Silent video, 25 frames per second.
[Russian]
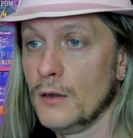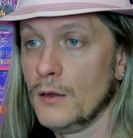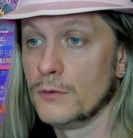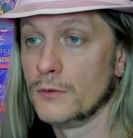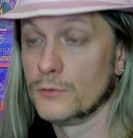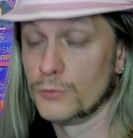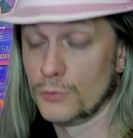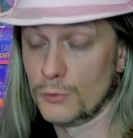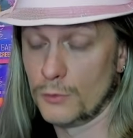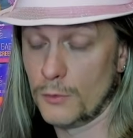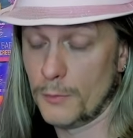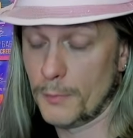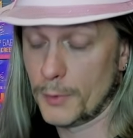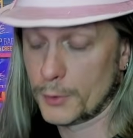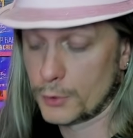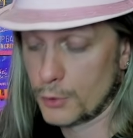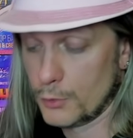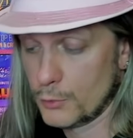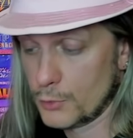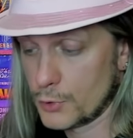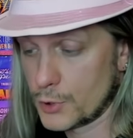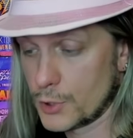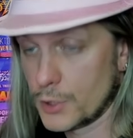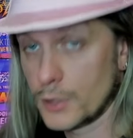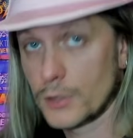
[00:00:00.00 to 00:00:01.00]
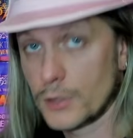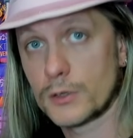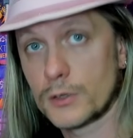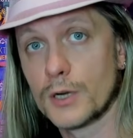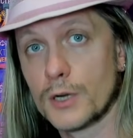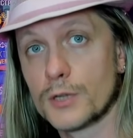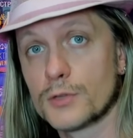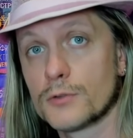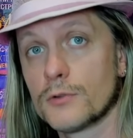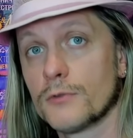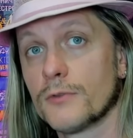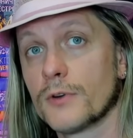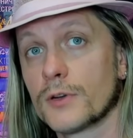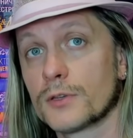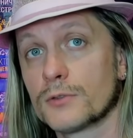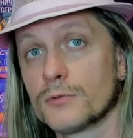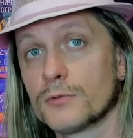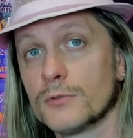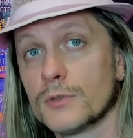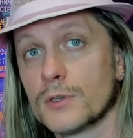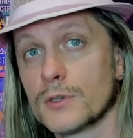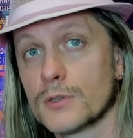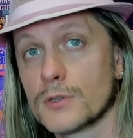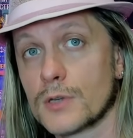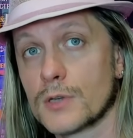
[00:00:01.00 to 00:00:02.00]
Ну, потом уже кольцо
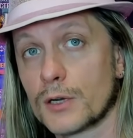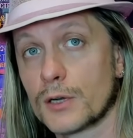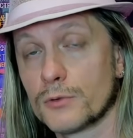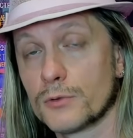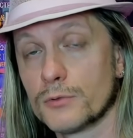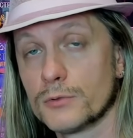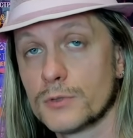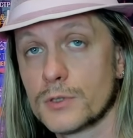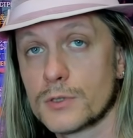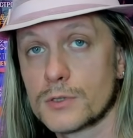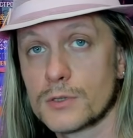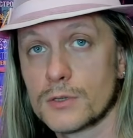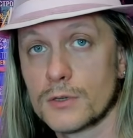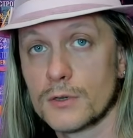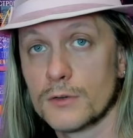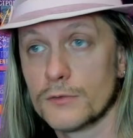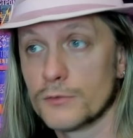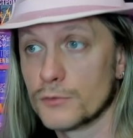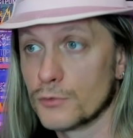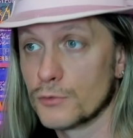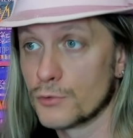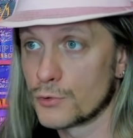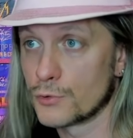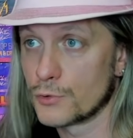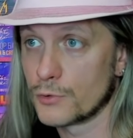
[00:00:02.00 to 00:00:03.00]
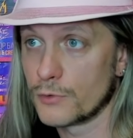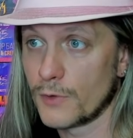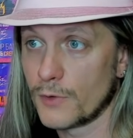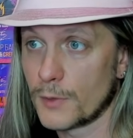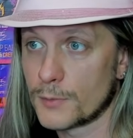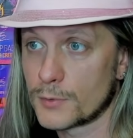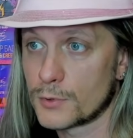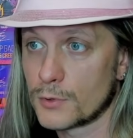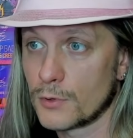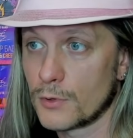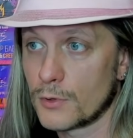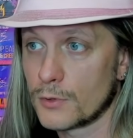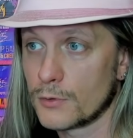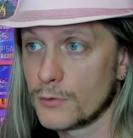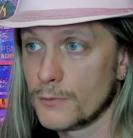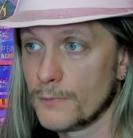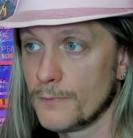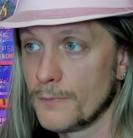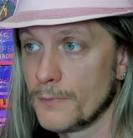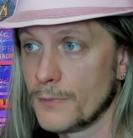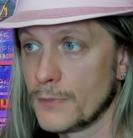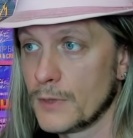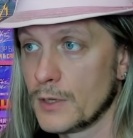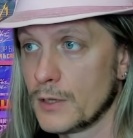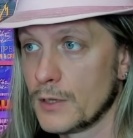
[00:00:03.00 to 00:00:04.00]
фортуны закрутится в нужную вам сторону,
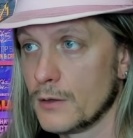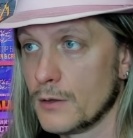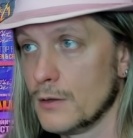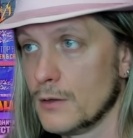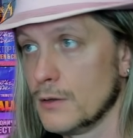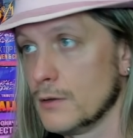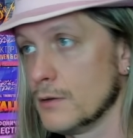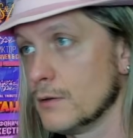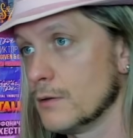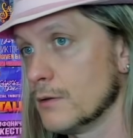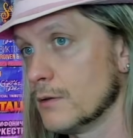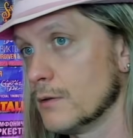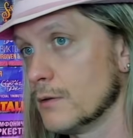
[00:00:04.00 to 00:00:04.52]
и